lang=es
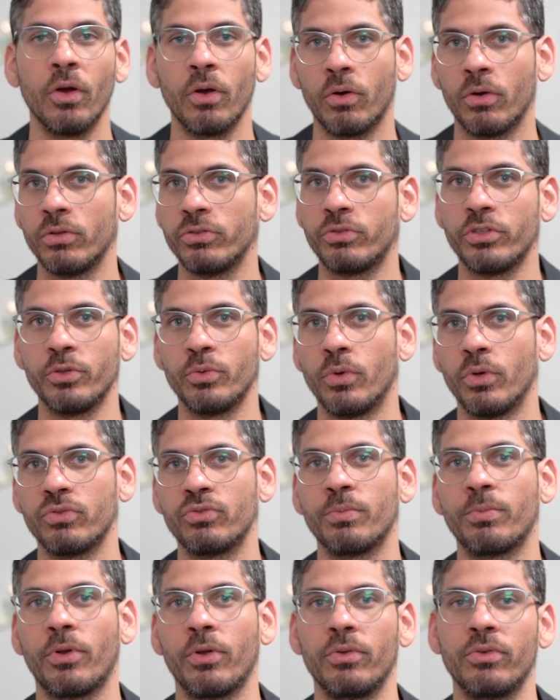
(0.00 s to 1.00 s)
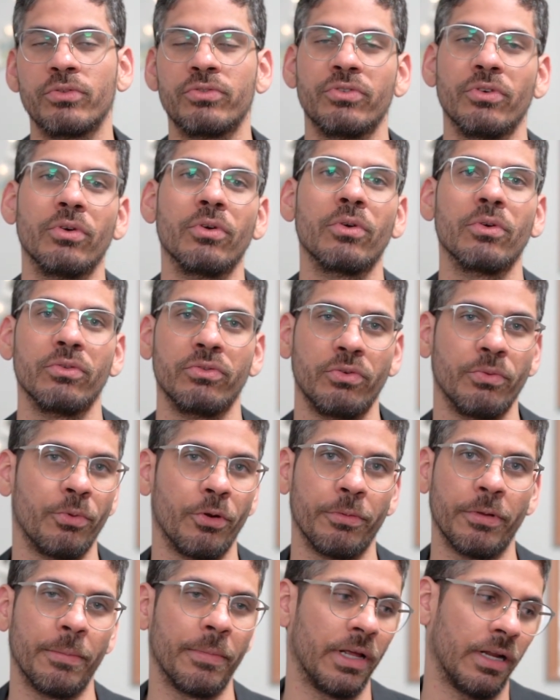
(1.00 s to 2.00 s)
continuó su producción con su
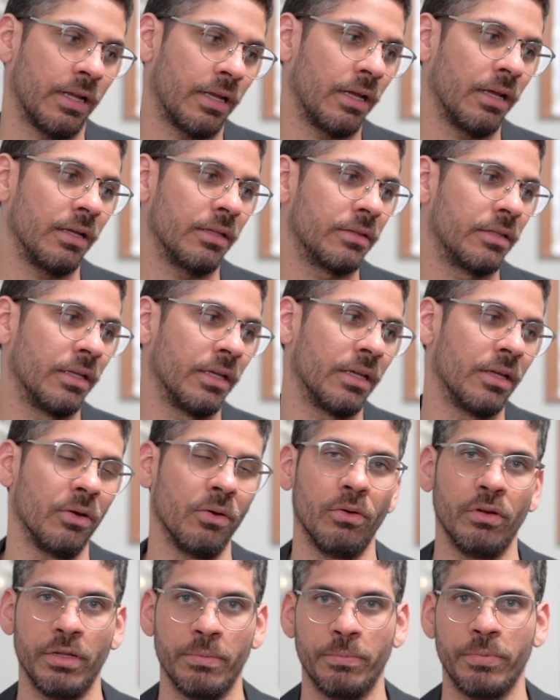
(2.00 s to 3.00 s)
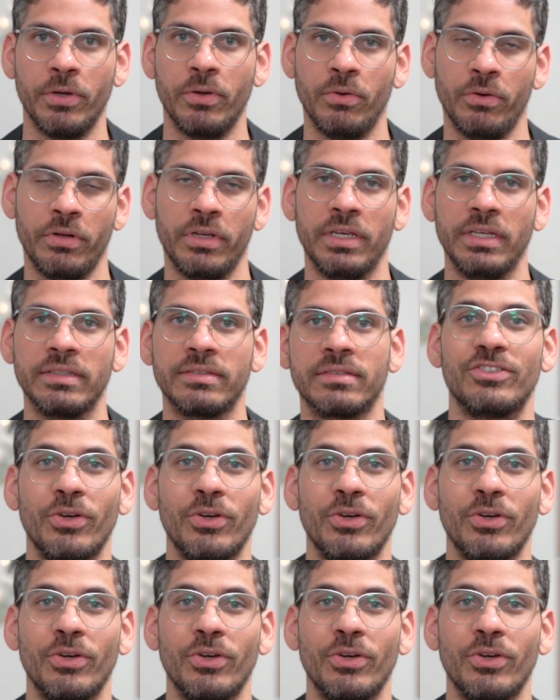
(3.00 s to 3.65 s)
propia marca de Olympic Orchids.